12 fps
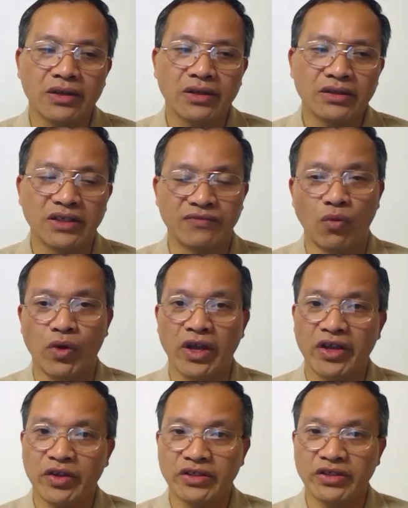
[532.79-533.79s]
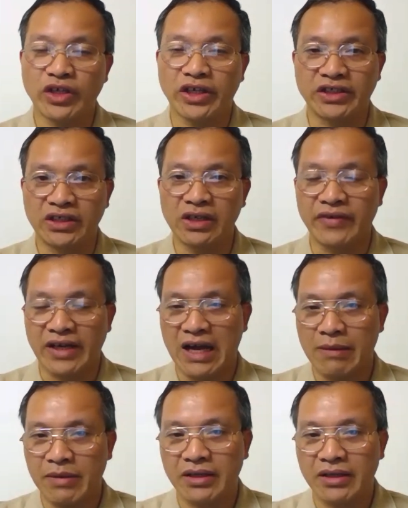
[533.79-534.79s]
dịch vụ kinh doanh giải trí ở Việt
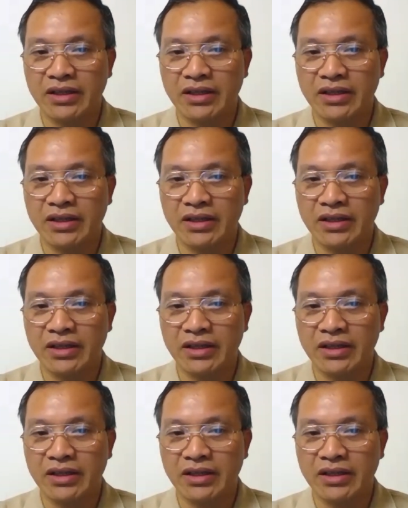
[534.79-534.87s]
Nam á